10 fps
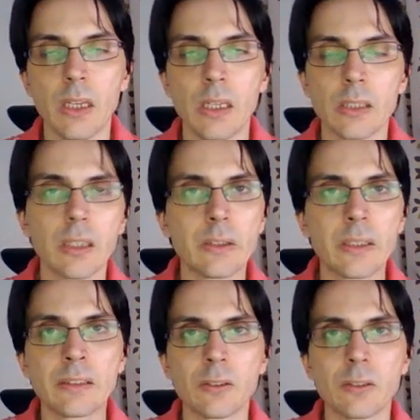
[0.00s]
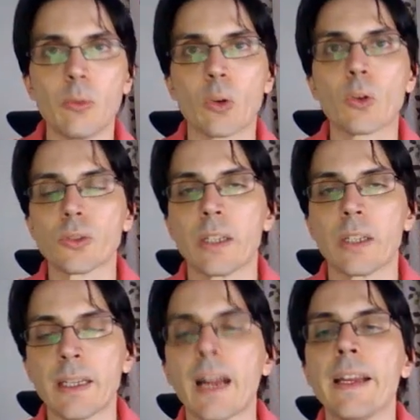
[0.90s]
それはとてもコストが
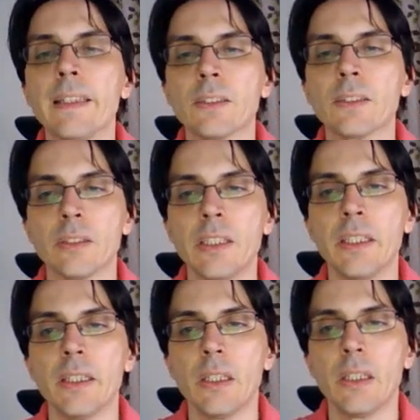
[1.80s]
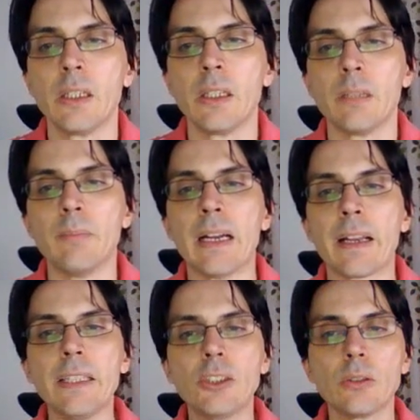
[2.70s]
高いですので、まあ、
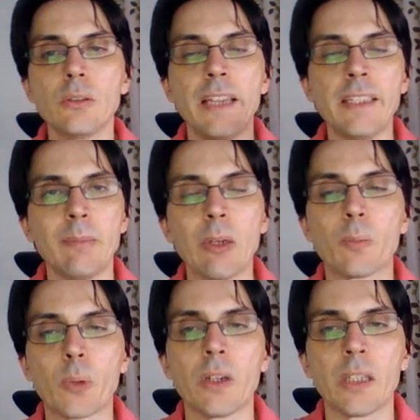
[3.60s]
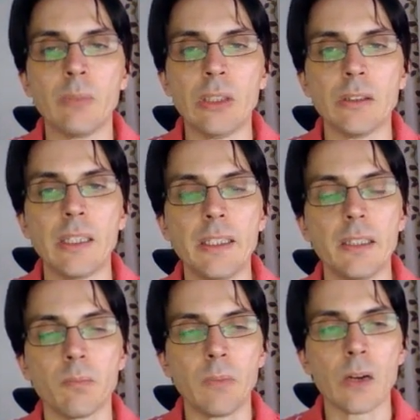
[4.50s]
来週ダイナミックプログラミングで、
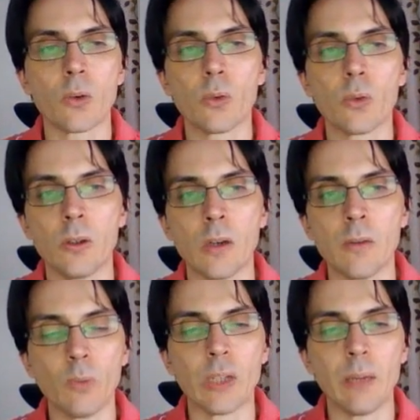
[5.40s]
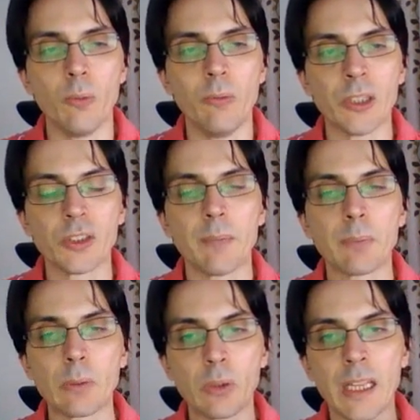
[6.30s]
まあ、この問題も見ますが、
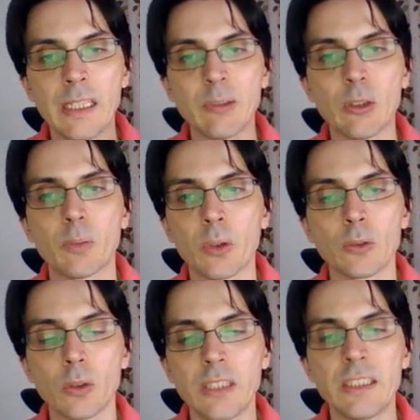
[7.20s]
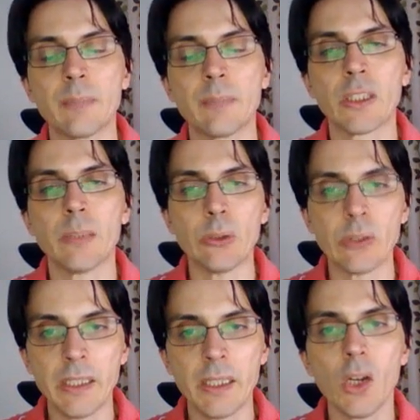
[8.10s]
ダイナミックプロ動的なプログラミング
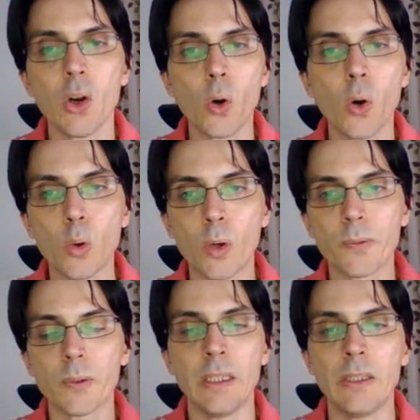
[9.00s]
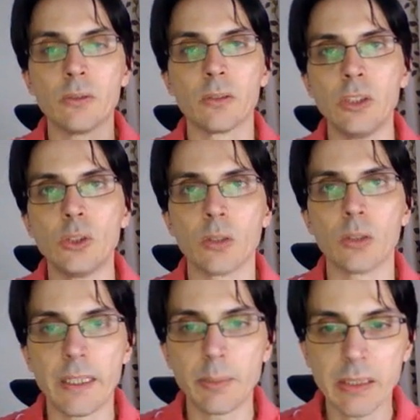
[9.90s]
で O オフ N の2乗が
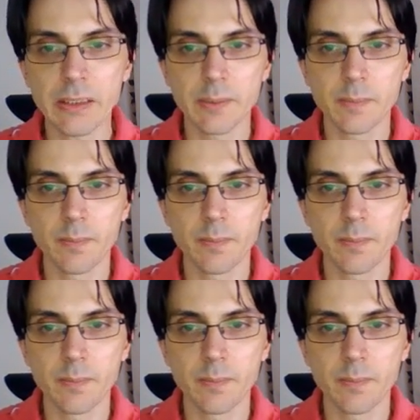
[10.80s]
あります。